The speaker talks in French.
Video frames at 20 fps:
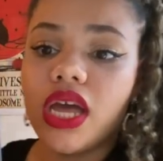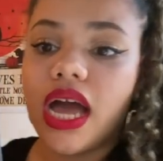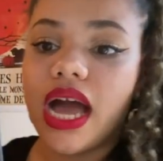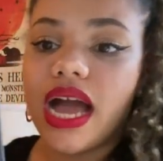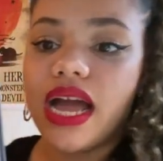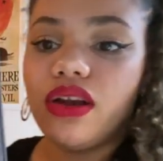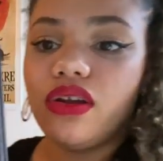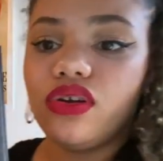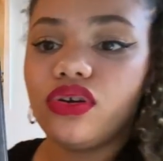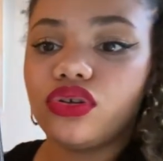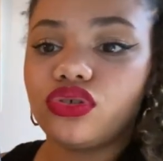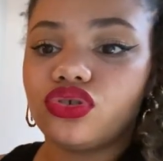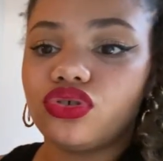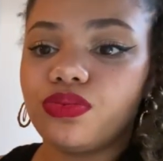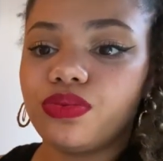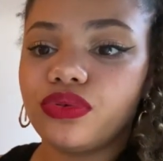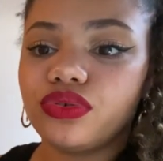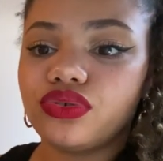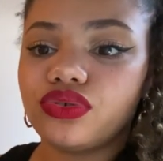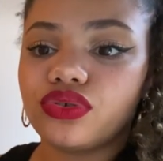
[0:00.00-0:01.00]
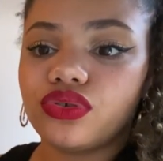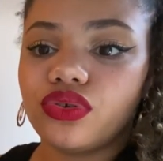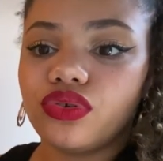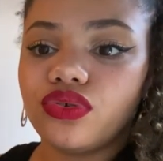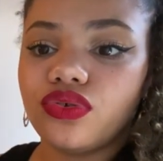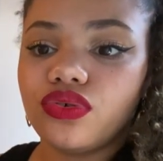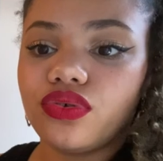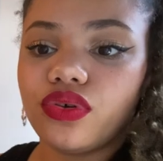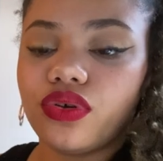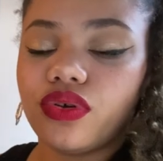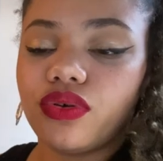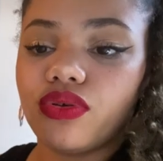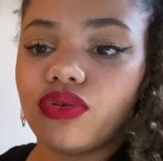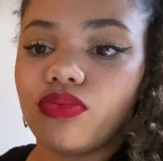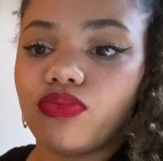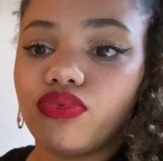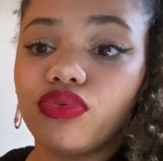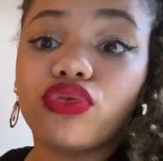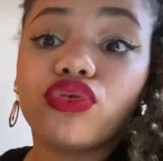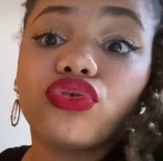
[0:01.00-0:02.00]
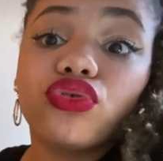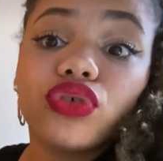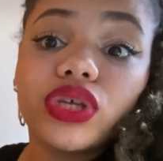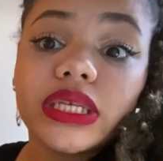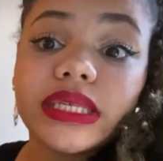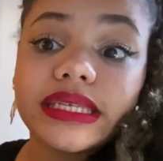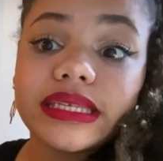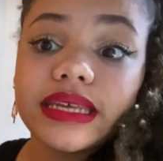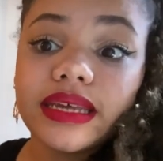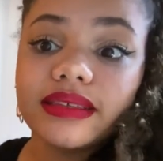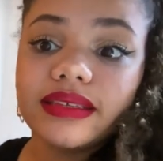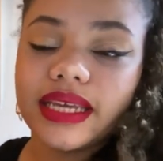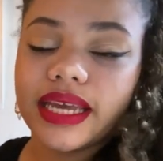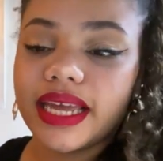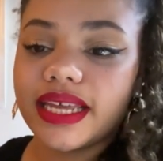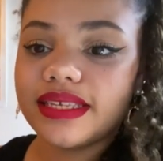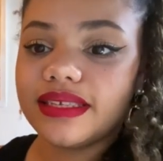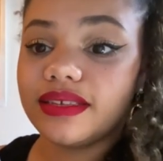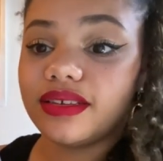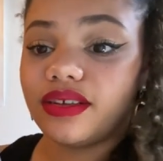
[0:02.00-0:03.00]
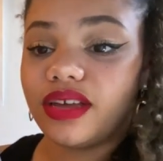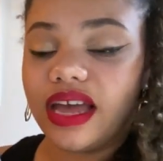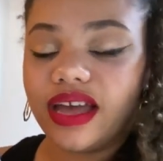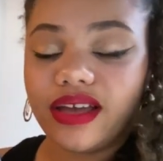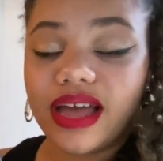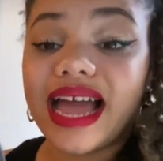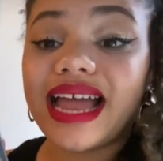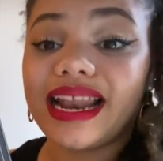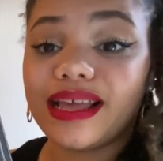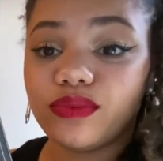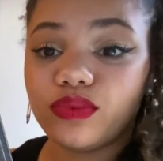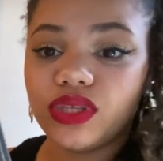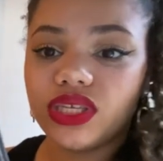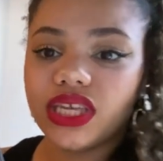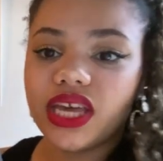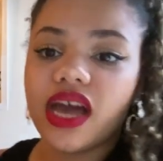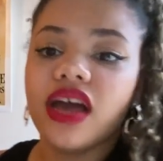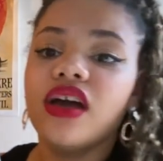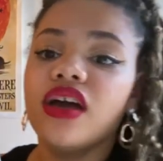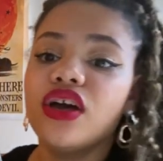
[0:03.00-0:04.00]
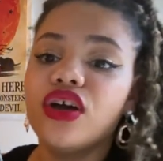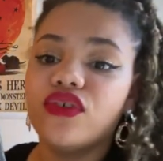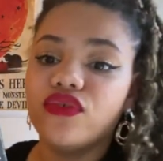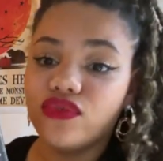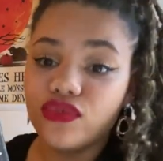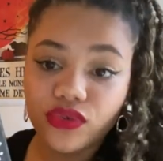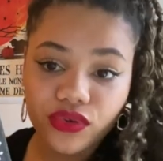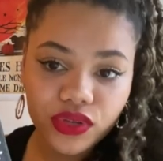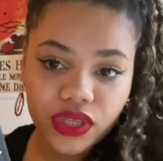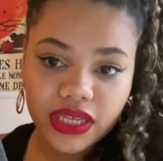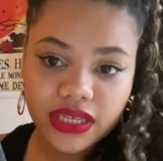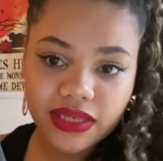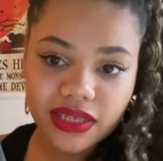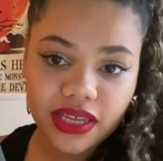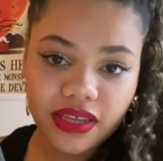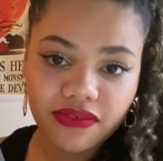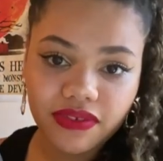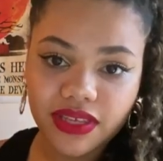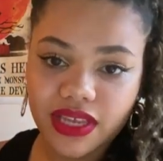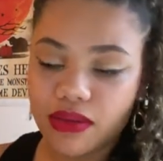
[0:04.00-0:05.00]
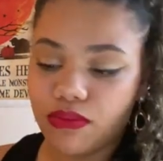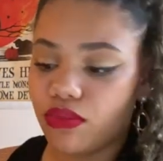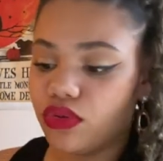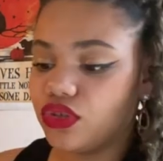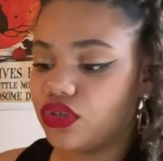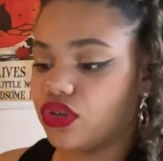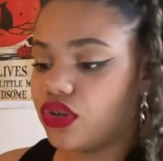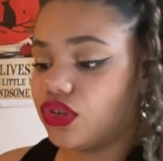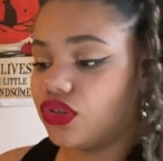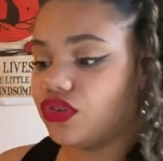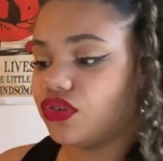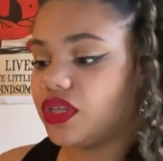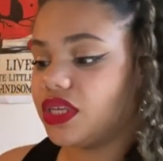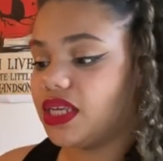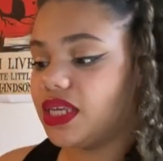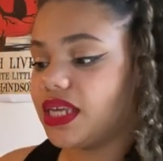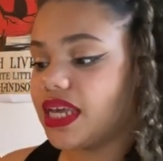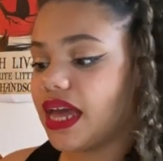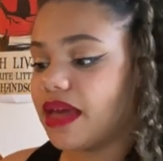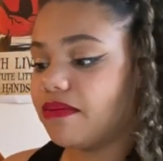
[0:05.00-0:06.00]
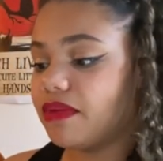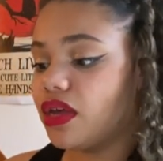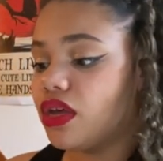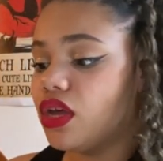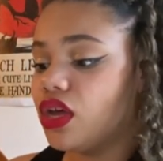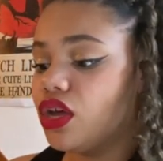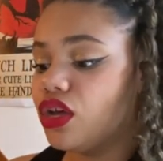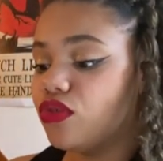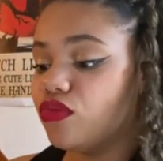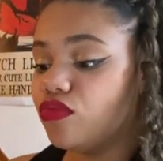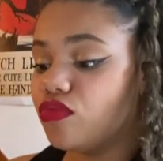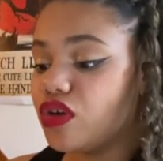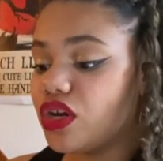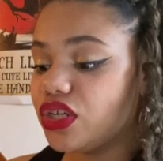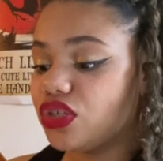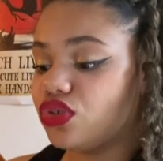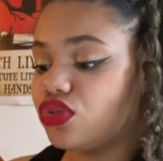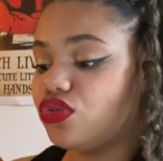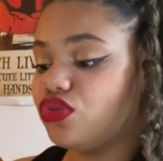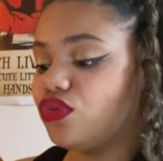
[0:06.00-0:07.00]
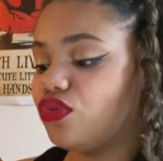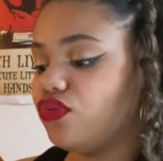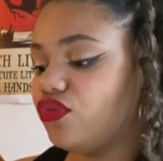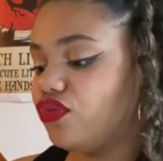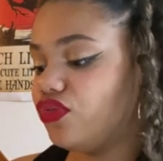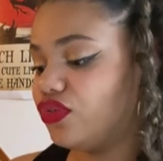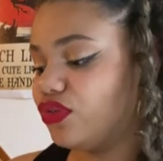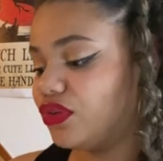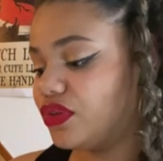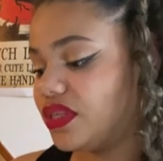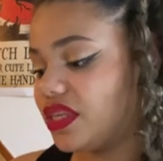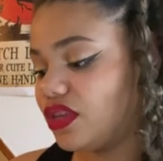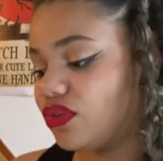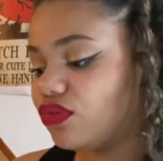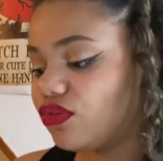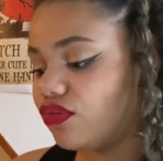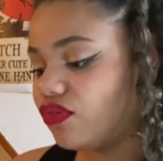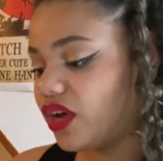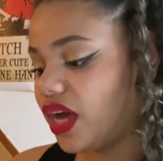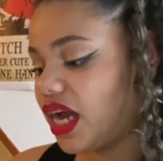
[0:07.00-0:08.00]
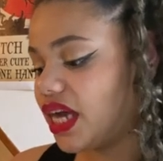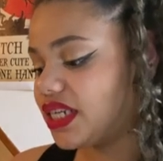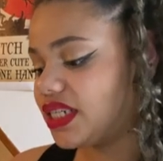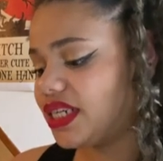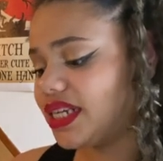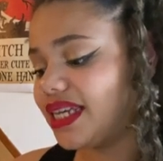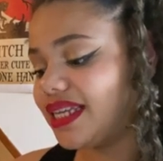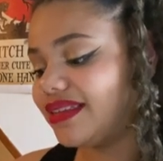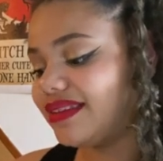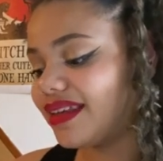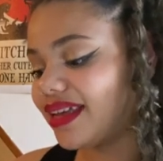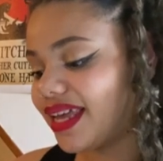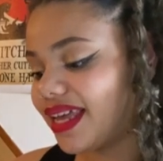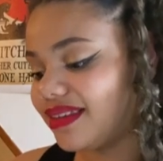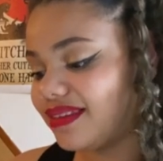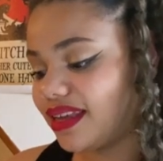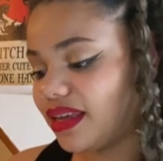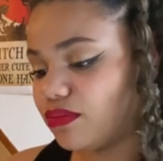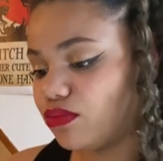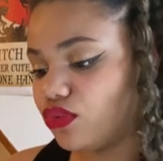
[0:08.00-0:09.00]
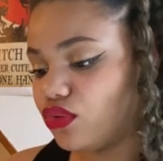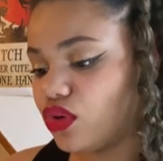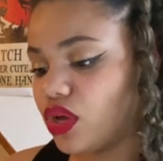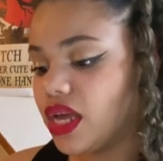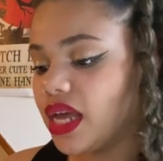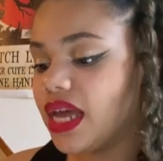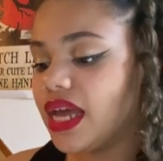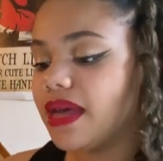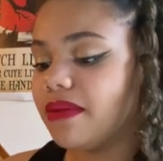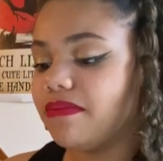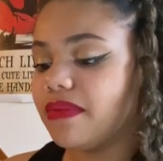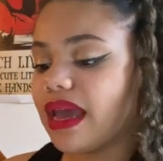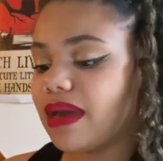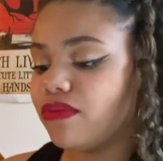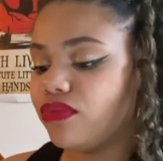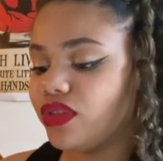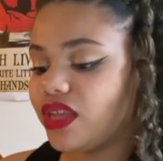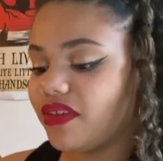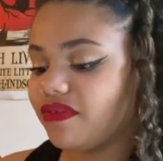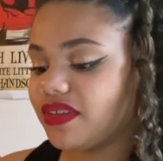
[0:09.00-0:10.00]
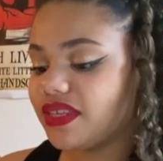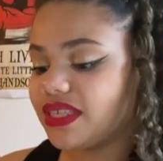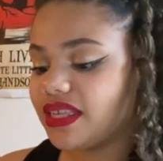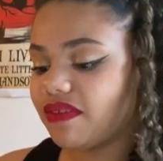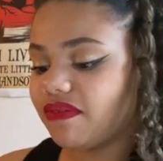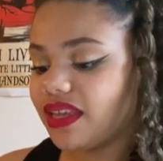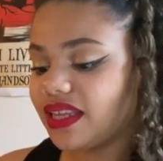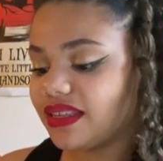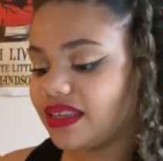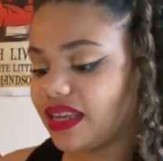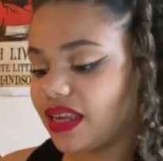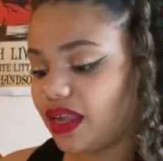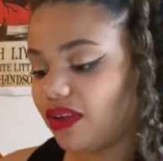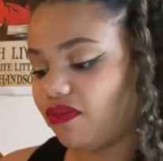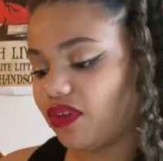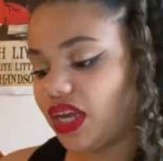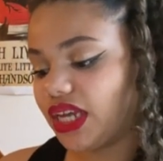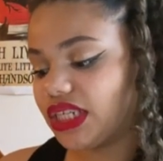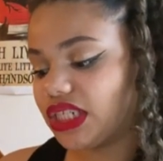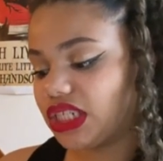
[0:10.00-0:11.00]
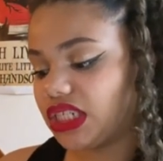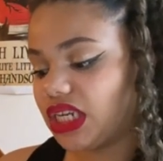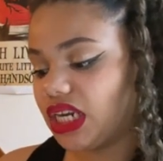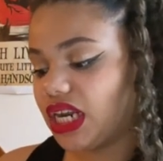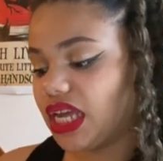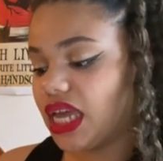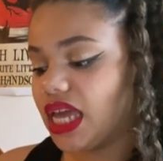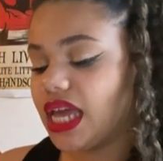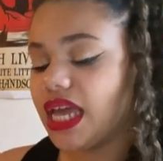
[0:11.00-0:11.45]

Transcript: Alors, je pense que euh, pour ceux qui s'y intéressent à, la Wicca, vous connaissez évidemment Scott Cunningham. Moi, je trouve que cet ouvrage est très très beau, mais à mon avis, ça va être très fragile.